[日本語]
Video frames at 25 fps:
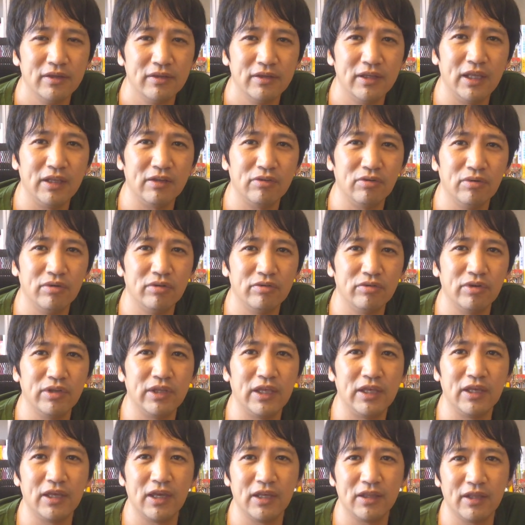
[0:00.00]
でそれ
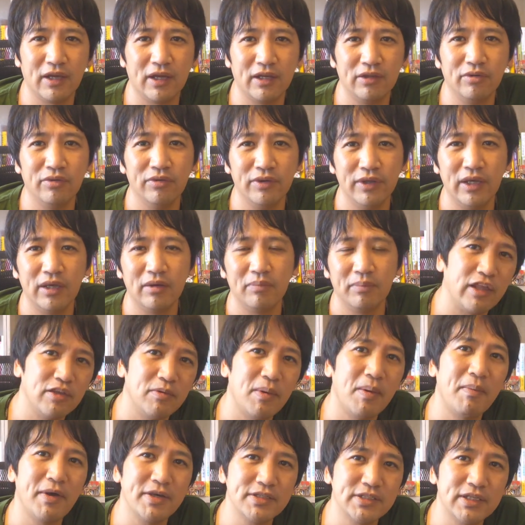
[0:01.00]
でいけたので始
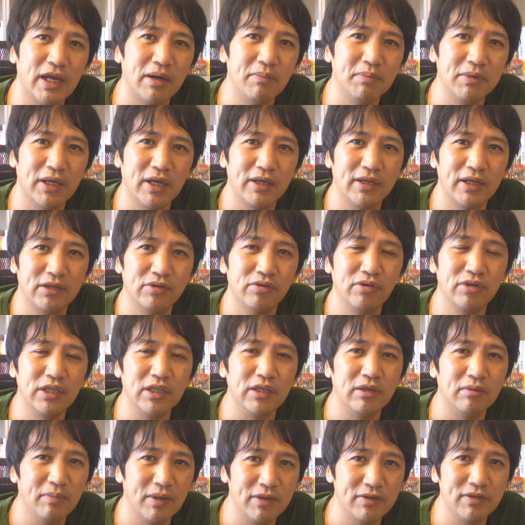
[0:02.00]
めましたみたいな人
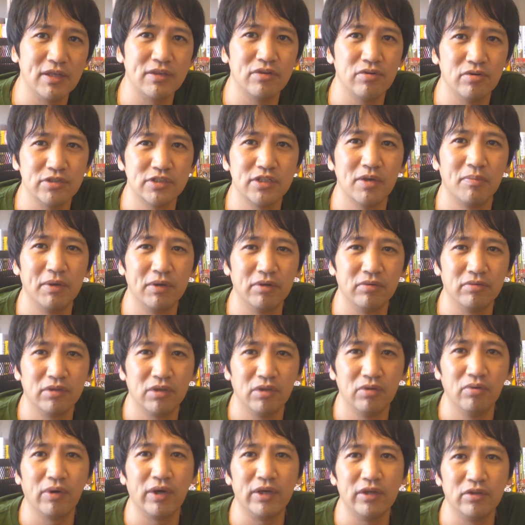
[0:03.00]
にメッセージをしてみるっ
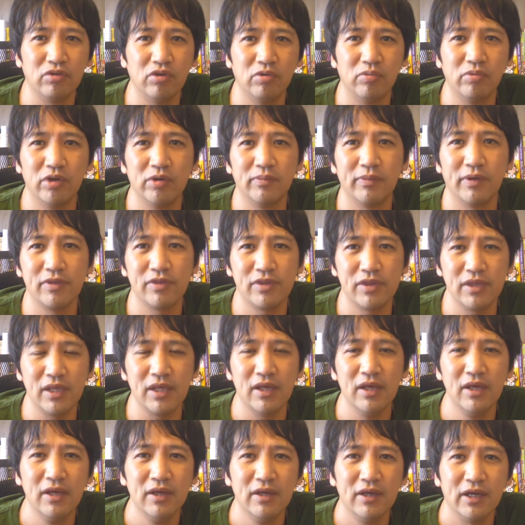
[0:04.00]
ていうのがいいと思います
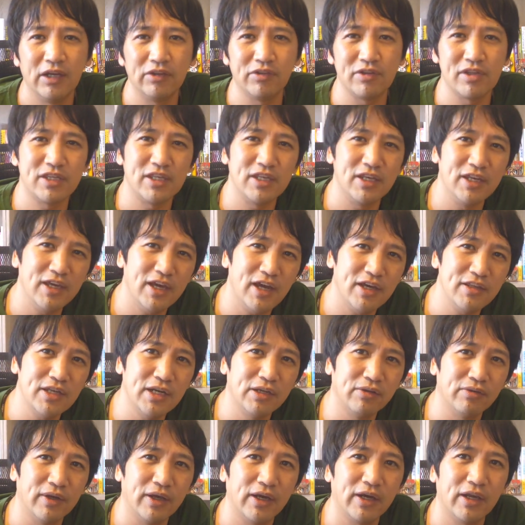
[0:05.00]
しあと知り合いじゃ
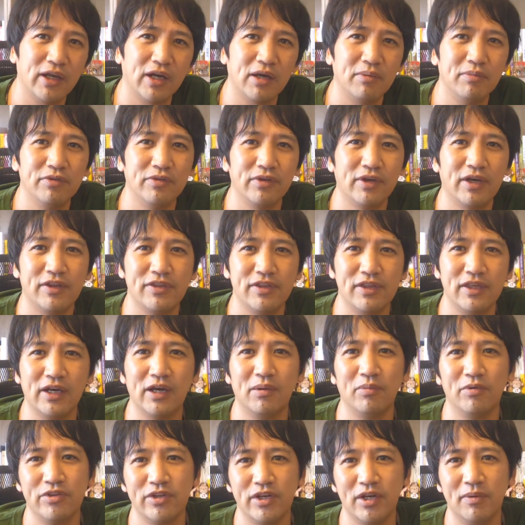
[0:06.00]
ないとなかなか難しい
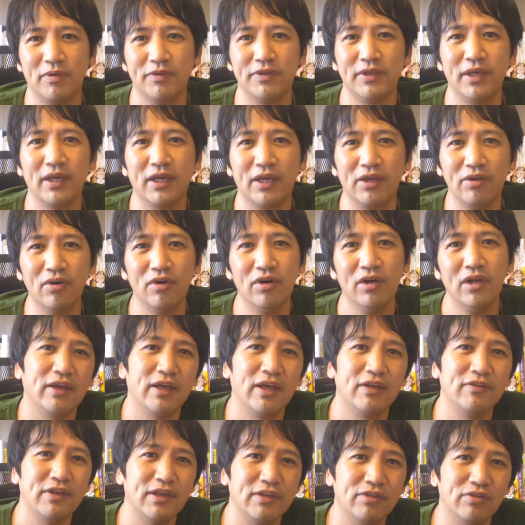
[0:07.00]
かもしれませんけど、
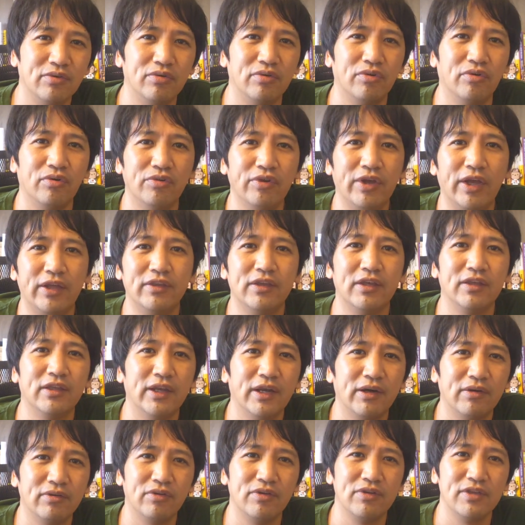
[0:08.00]
えぜひそういうことをやっていた
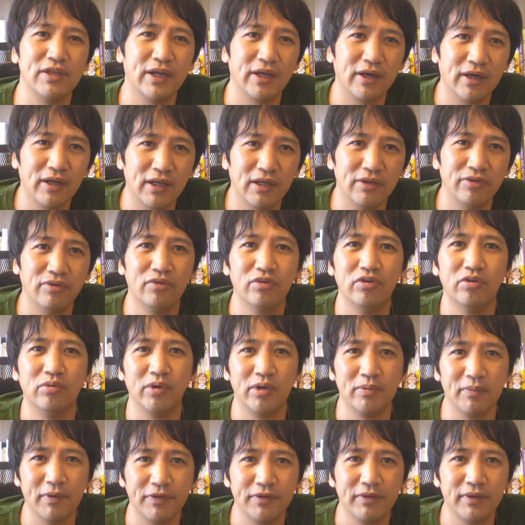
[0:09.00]
だくといいんじゃないかなと思
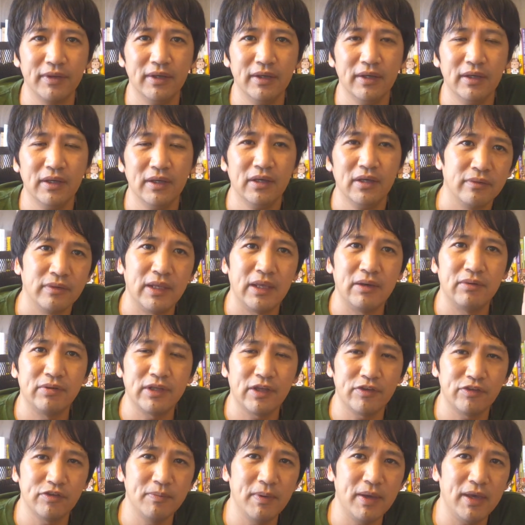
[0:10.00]
います。で
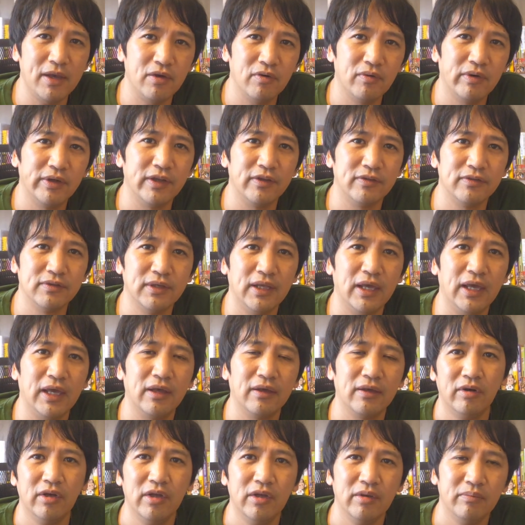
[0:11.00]
2つ目はです
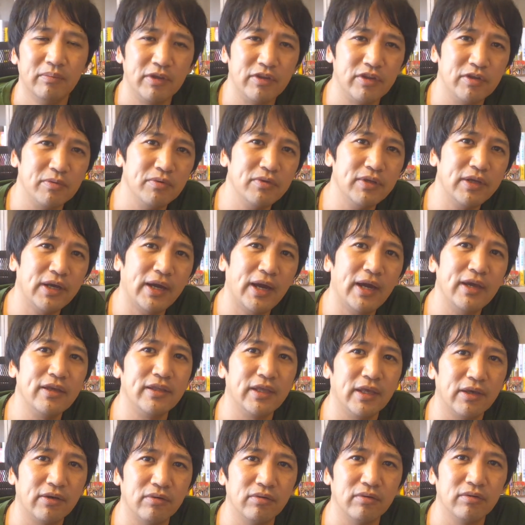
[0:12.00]
ね自分で書い
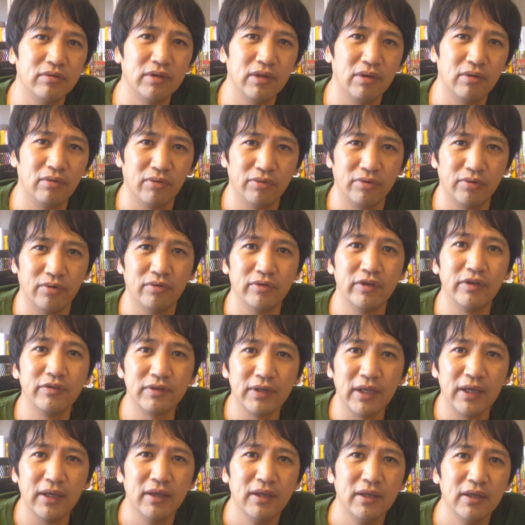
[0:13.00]
ていくっていうことです
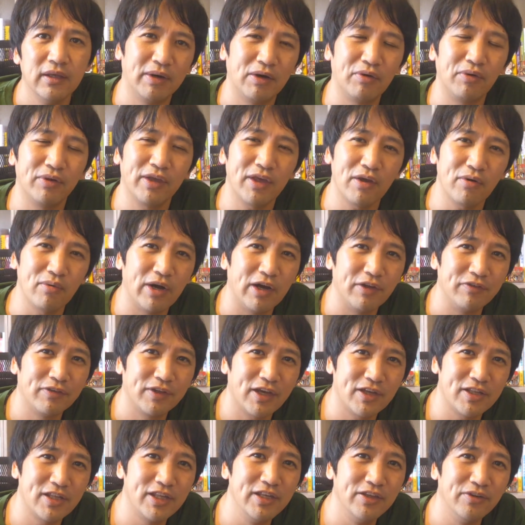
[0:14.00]
ね。まこれ結構恥ず
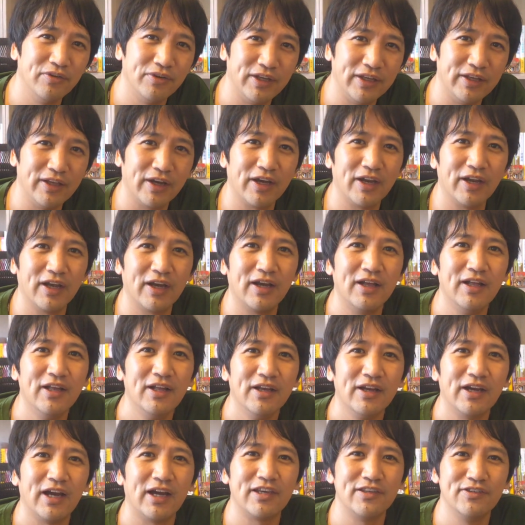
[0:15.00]
かしいので、なかなか
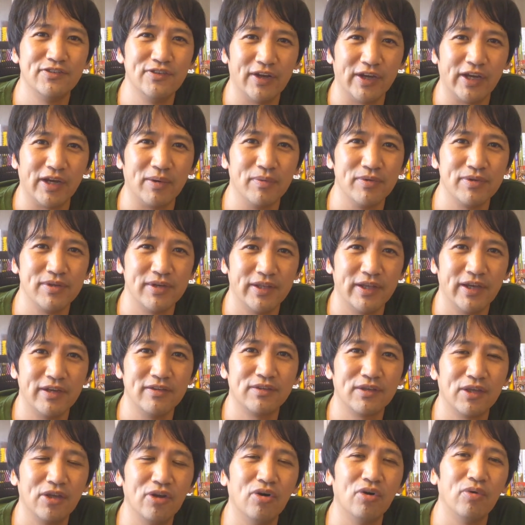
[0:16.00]
書きづらいかもしれないん
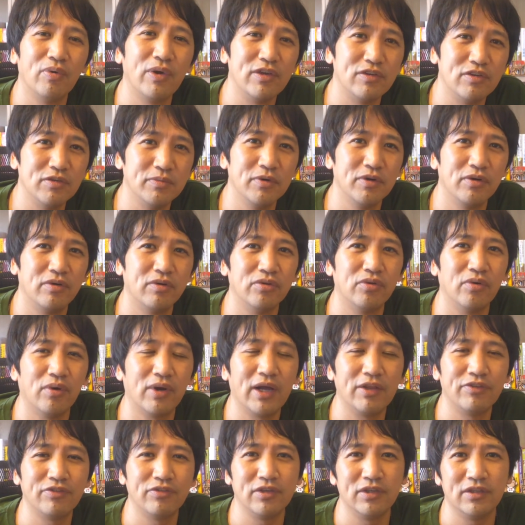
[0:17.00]
ですけど、Facebook と
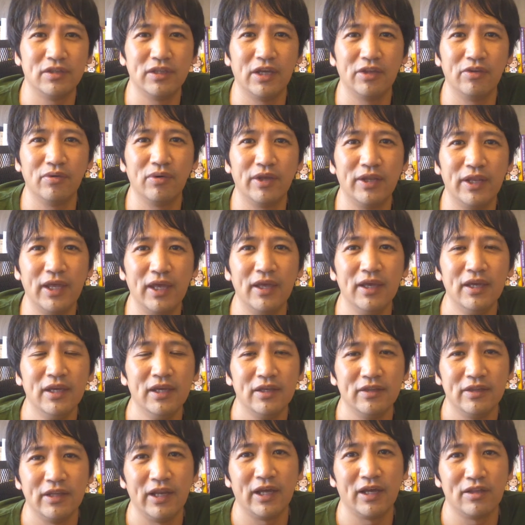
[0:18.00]
か Twitter とかで
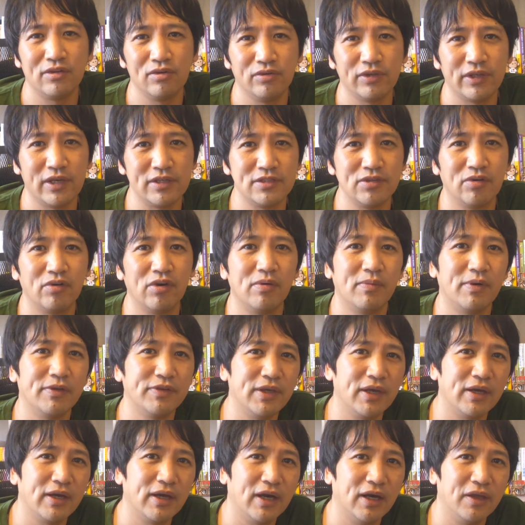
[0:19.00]
誰か招待してくれま
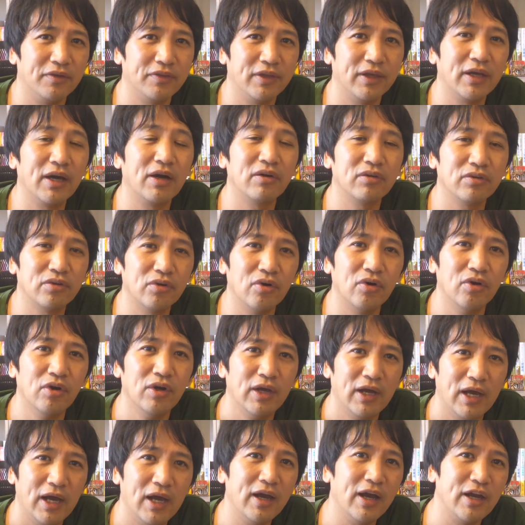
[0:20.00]
せんかって書くと、
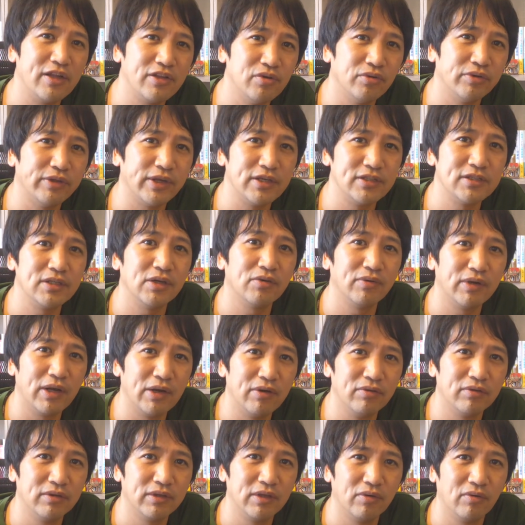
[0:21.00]
案外招待してくれ
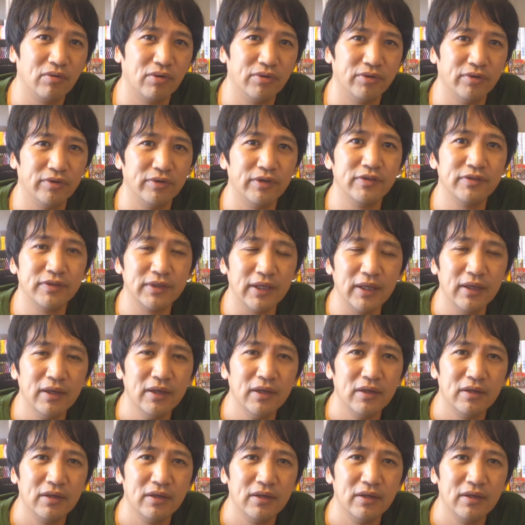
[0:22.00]
るっていうことですね。